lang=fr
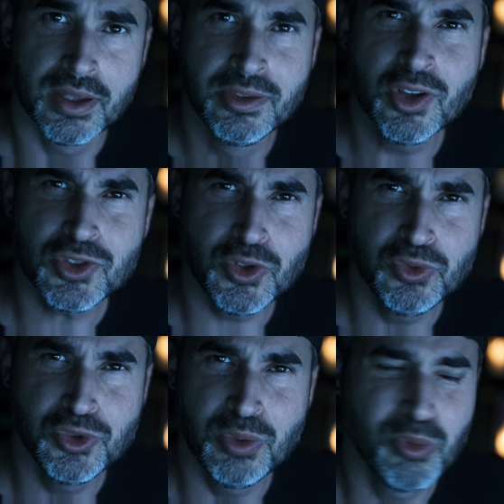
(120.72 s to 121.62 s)
dans ce
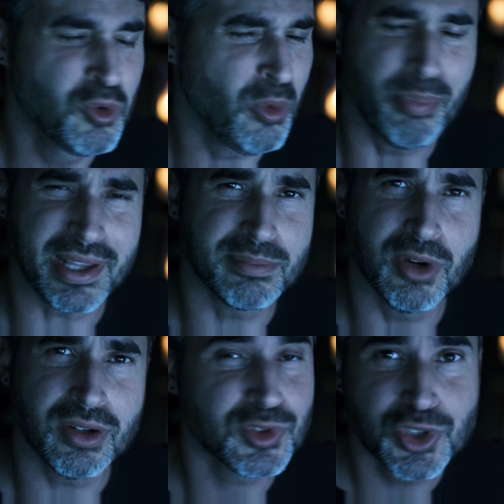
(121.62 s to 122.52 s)
YouTube
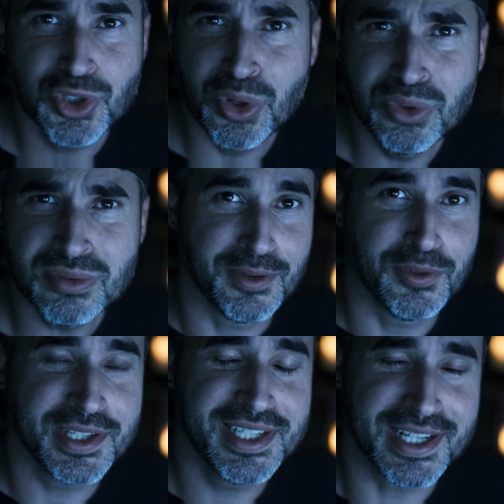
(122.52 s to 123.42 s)
complètement chelou.
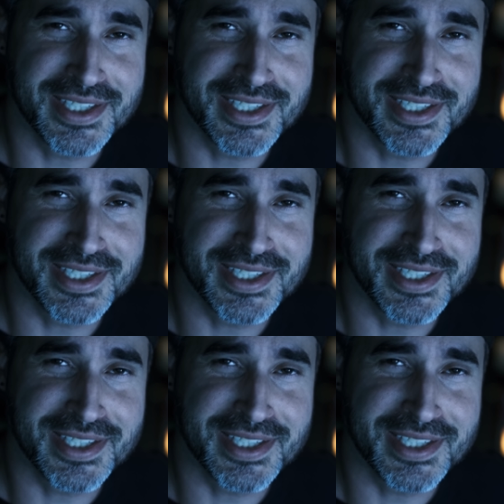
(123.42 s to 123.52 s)
Voici la